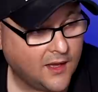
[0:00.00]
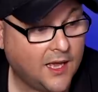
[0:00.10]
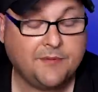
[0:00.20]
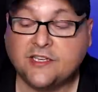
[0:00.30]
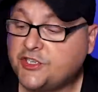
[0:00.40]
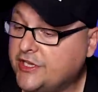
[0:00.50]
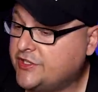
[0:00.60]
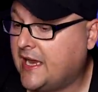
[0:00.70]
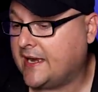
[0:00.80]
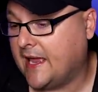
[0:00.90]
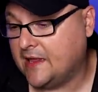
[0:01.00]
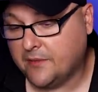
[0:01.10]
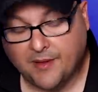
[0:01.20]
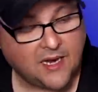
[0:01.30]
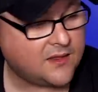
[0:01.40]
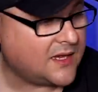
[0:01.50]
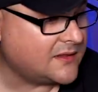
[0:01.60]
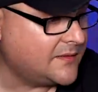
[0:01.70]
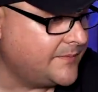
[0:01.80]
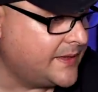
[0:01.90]
Ha bir de şeyciler geldi. Ben
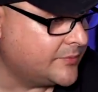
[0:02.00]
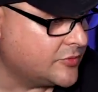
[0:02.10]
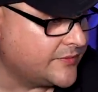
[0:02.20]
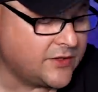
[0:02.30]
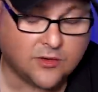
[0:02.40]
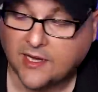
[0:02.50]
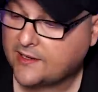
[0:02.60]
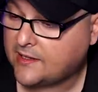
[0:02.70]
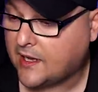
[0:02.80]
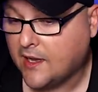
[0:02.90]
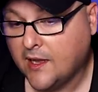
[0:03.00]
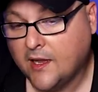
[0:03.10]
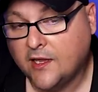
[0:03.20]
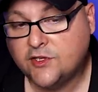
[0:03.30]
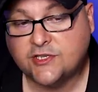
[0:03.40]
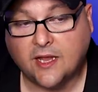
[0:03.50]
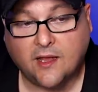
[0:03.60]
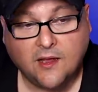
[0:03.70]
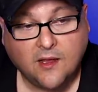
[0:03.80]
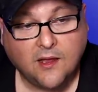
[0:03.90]
anlattım bir de bunu videolarda da.
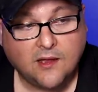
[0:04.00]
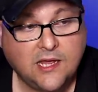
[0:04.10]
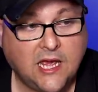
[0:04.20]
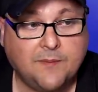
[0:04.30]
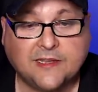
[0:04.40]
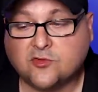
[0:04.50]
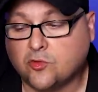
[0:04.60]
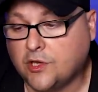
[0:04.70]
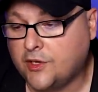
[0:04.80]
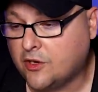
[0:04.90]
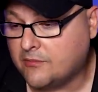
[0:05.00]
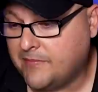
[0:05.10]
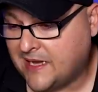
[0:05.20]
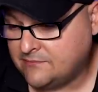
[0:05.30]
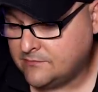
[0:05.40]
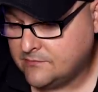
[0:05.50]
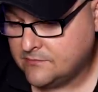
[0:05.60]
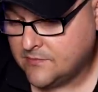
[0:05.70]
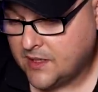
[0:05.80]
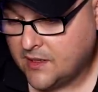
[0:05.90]
İşte KMS kullanıyorum ben.
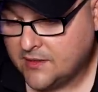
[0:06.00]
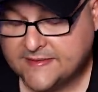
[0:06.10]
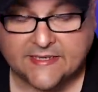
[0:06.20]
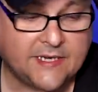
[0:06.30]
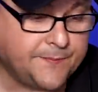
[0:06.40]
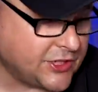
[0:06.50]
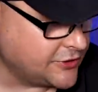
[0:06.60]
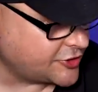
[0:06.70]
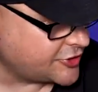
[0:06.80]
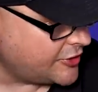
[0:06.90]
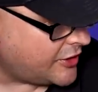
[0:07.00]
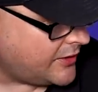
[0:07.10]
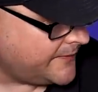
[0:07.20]
Script çalıştırıyor.